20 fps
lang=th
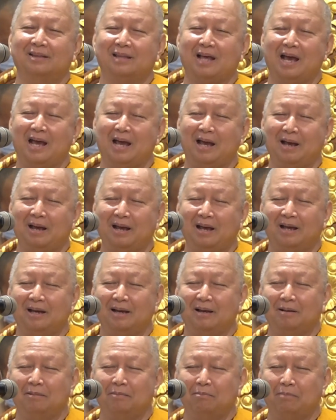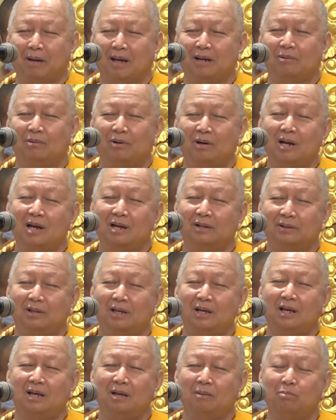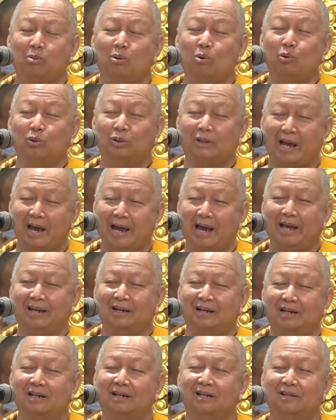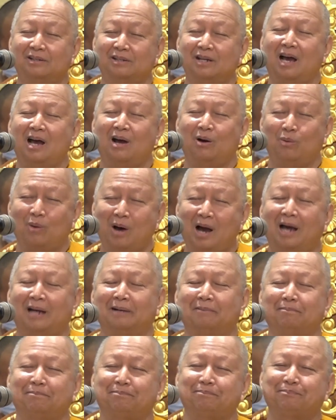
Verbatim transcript: แต่เป็นเรื่องที่ผู้แทนคือเจ้าอาวาส